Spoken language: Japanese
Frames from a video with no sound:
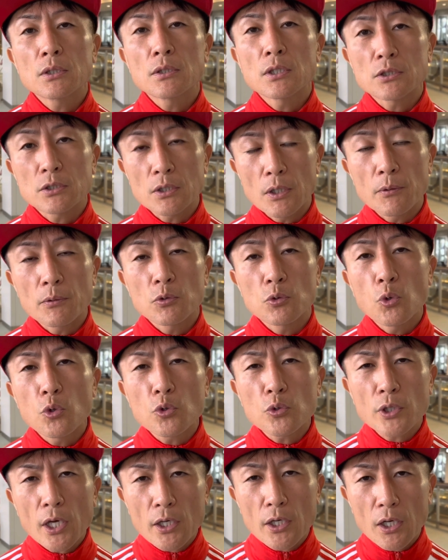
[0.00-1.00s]
何ですかどうい
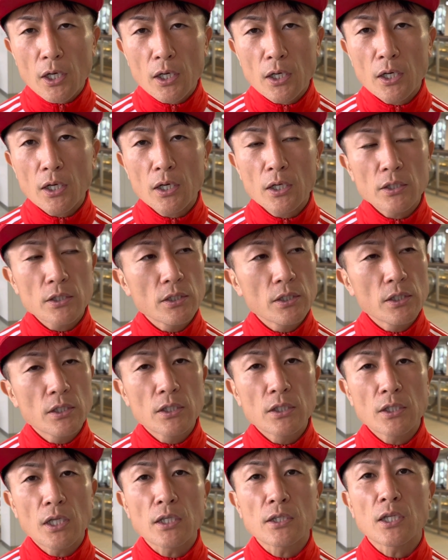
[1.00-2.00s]
う結果
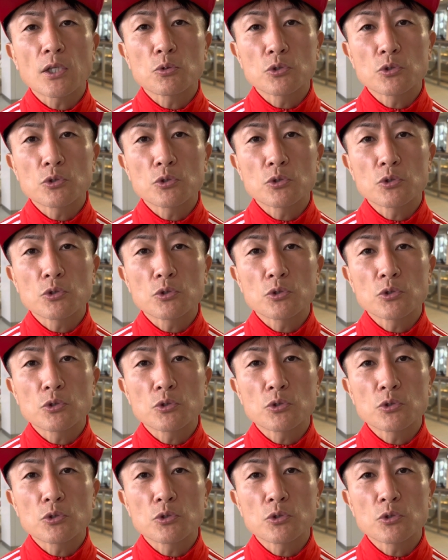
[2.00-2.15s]
になった